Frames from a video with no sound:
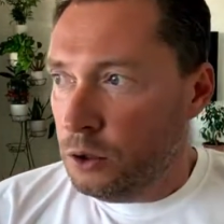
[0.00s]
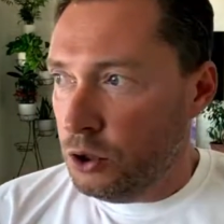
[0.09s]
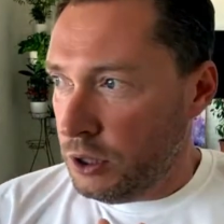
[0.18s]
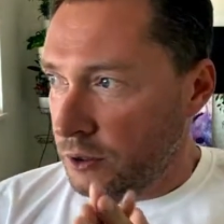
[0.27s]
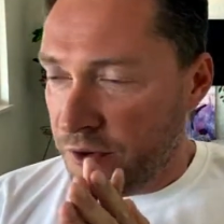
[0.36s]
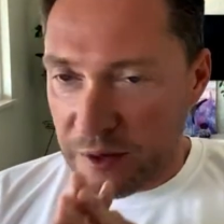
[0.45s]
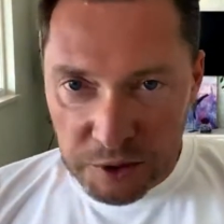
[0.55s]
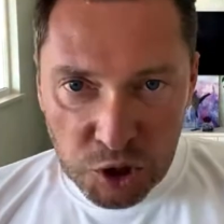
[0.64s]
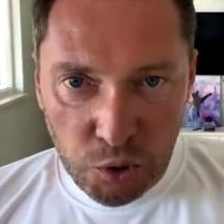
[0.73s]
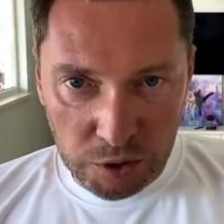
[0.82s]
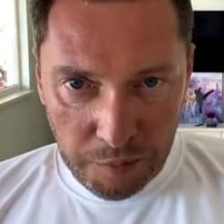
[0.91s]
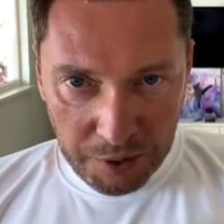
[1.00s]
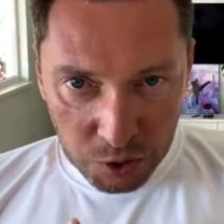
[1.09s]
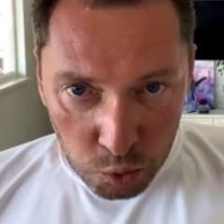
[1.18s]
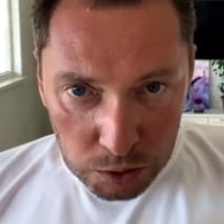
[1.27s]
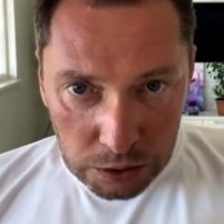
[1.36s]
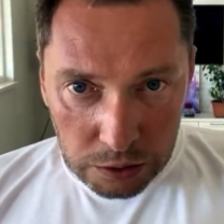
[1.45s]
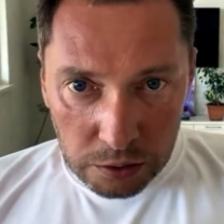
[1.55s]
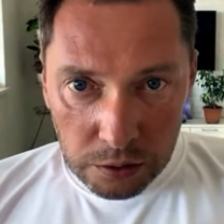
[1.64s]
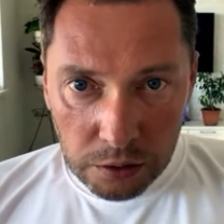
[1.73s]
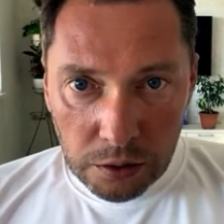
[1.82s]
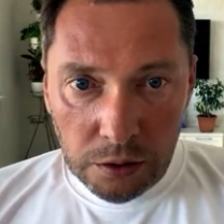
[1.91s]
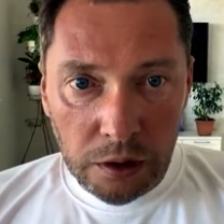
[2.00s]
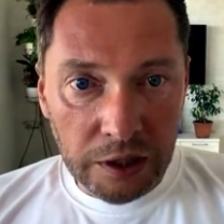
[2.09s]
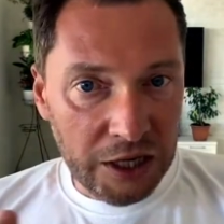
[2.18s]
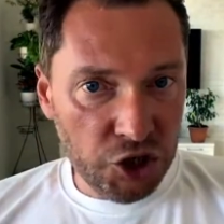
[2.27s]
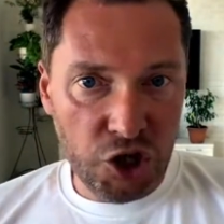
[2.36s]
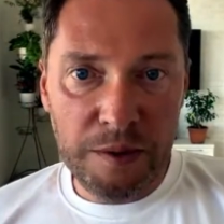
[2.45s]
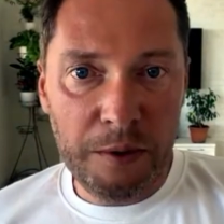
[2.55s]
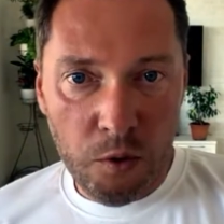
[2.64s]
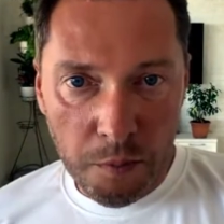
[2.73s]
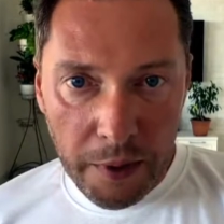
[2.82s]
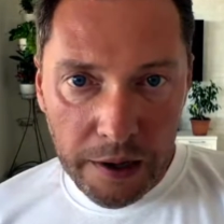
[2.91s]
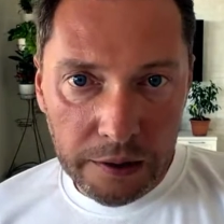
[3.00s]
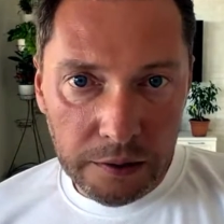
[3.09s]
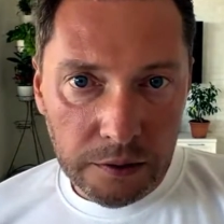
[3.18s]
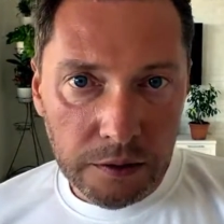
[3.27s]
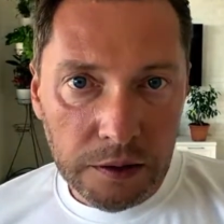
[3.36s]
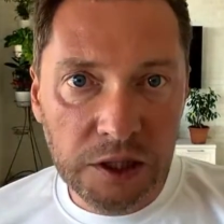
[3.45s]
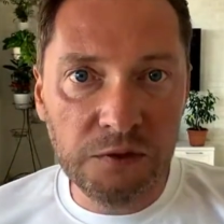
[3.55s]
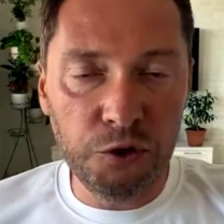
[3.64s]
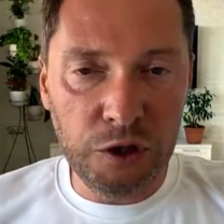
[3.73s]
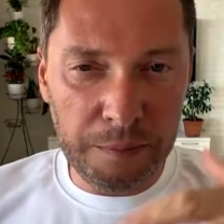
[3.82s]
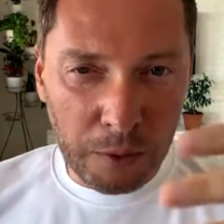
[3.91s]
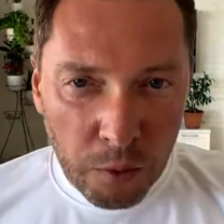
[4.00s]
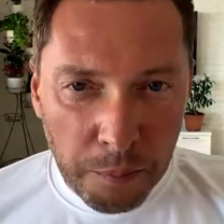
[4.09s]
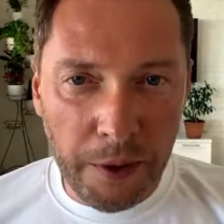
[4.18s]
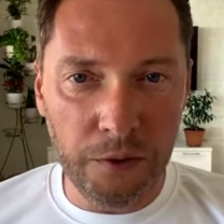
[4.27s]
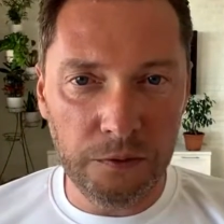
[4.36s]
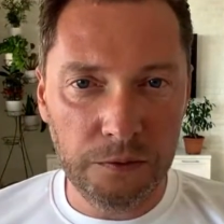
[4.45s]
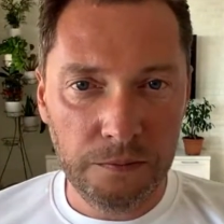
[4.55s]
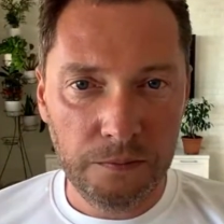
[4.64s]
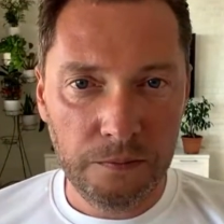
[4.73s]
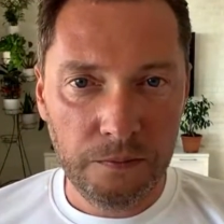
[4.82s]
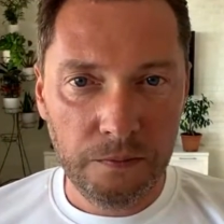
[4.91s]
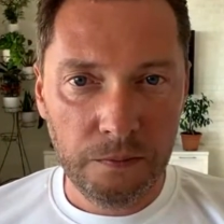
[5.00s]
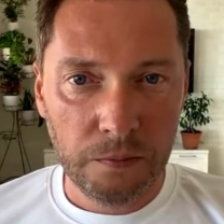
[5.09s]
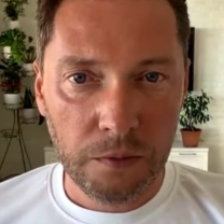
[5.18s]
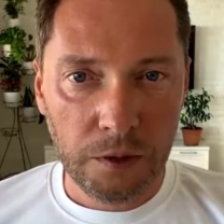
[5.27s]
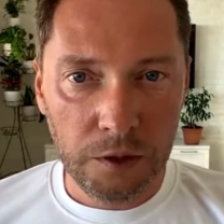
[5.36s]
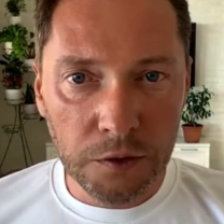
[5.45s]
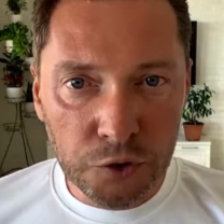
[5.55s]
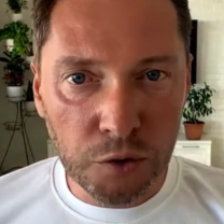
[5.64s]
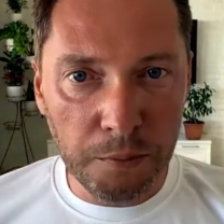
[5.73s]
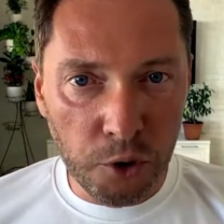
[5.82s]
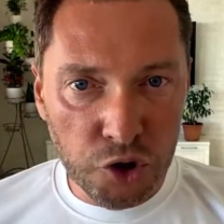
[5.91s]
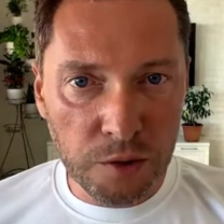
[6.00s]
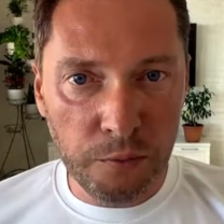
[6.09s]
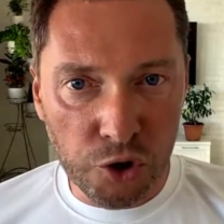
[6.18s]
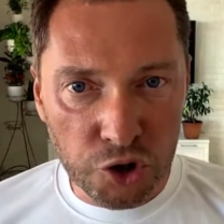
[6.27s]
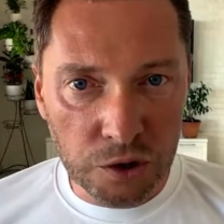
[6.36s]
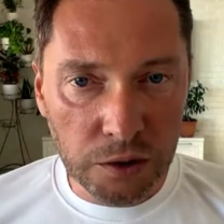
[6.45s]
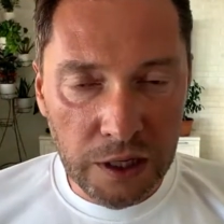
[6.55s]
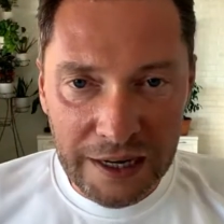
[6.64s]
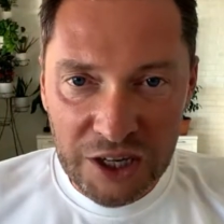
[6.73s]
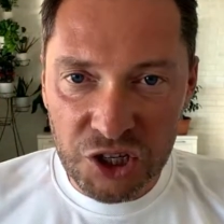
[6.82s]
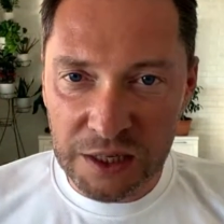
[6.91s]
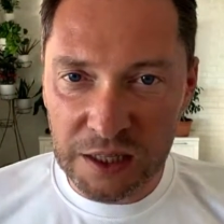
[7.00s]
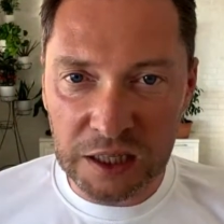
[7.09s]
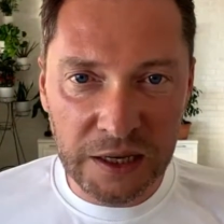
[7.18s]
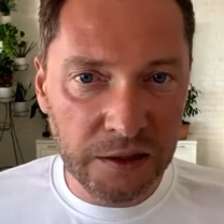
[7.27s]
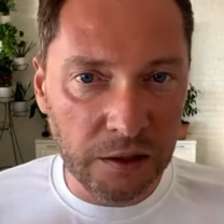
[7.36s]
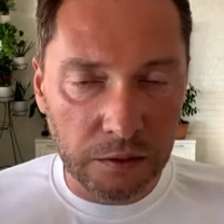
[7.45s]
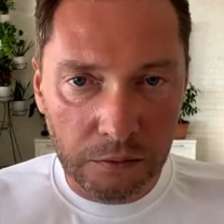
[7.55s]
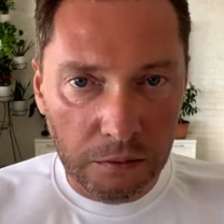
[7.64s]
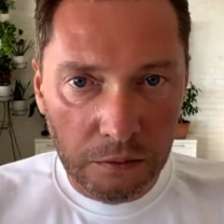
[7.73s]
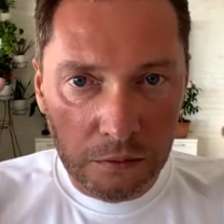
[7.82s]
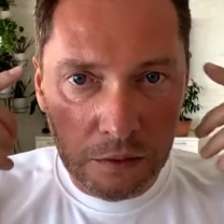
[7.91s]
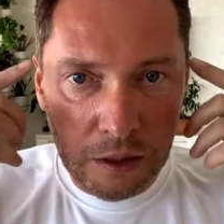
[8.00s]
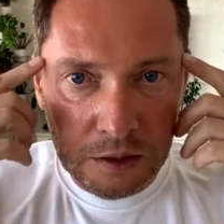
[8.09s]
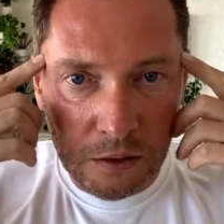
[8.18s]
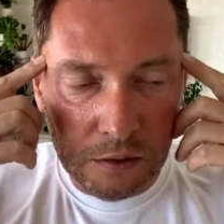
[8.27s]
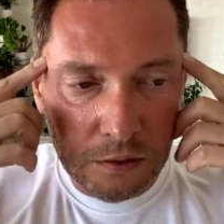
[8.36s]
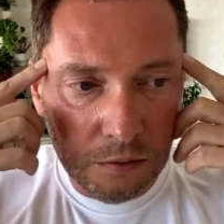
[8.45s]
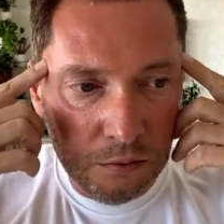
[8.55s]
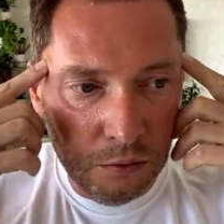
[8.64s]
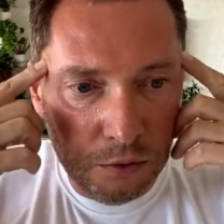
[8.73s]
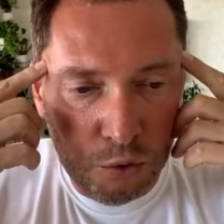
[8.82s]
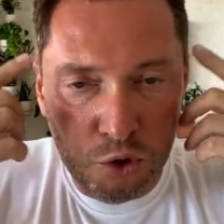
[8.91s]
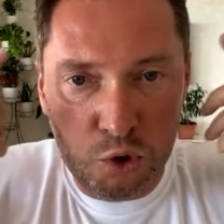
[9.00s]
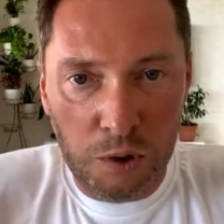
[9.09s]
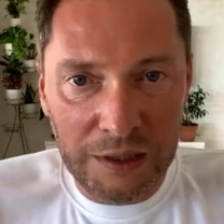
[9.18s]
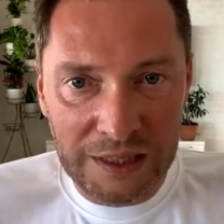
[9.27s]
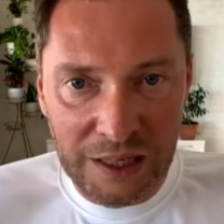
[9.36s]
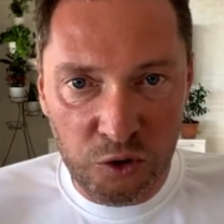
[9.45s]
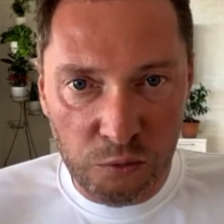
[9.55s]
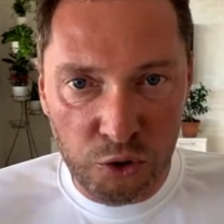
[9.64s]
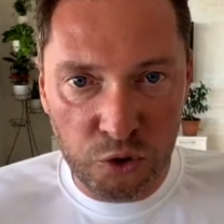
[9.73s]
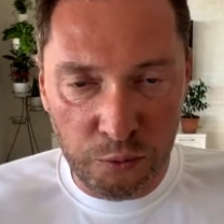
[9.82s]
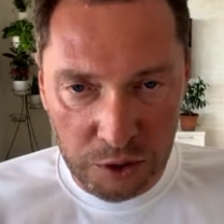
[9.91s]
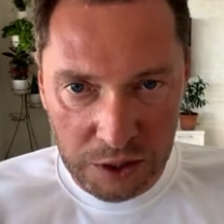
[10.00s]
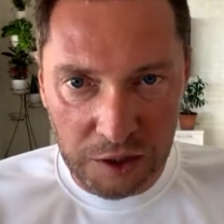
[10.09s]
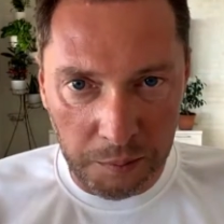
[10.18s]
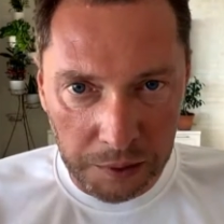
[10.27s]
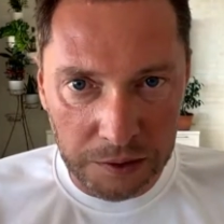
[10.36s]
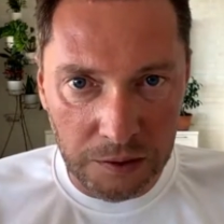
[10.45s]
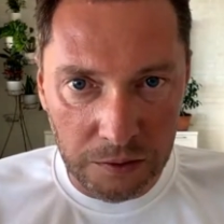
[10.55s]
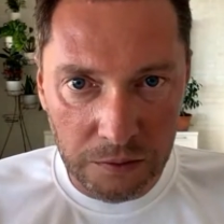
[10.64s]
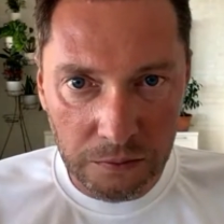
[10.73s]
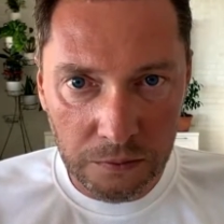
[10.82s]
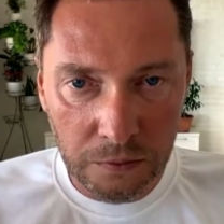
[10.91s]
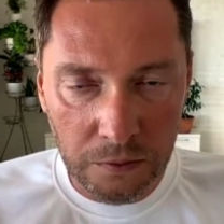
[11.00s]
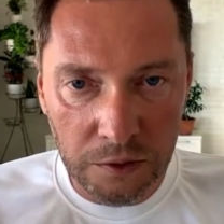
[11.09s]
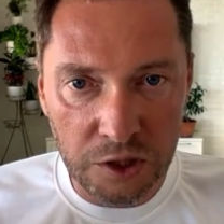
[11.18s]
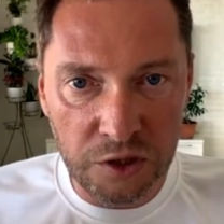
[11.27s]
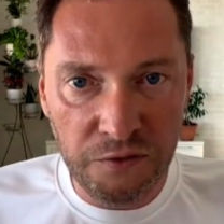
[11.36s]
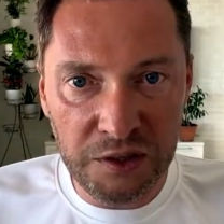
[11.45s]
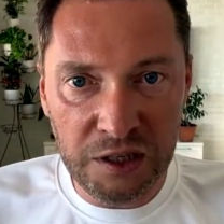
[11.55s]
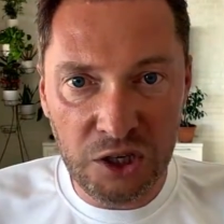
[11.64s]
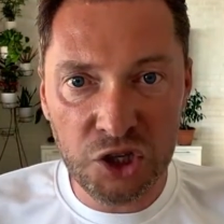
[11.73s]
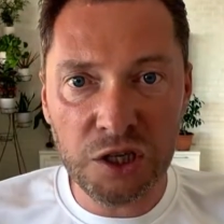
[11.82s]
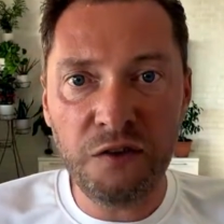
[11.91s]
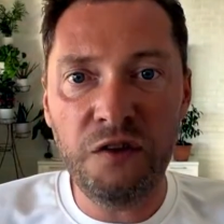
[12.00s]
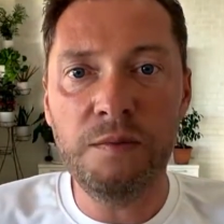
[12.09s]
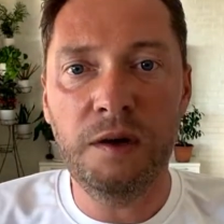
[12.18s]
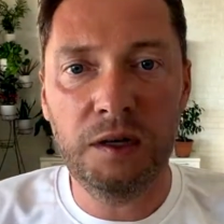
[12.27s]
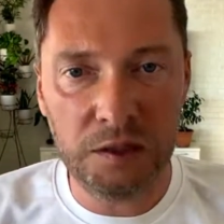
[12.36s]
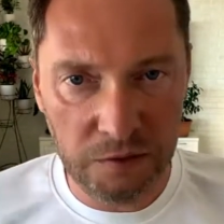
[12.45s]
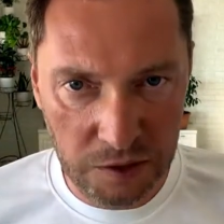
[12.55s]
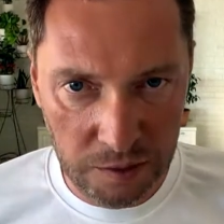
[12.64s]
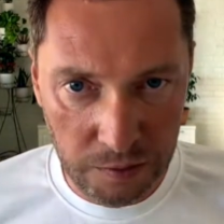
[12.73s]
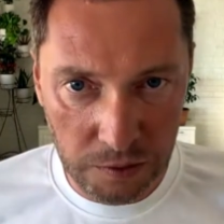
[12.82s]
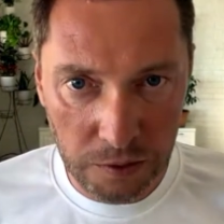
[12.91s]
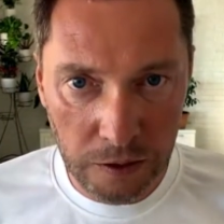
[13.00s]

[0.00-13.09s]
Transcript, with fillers: То есть информационные продукты раньше не покупали, сегодня покупают. И все больше и больше. И раньше за это деньги, казалось, ну кто сто лет назад думал, что будет за это платить? Даже в фантастических фильмах этого не было.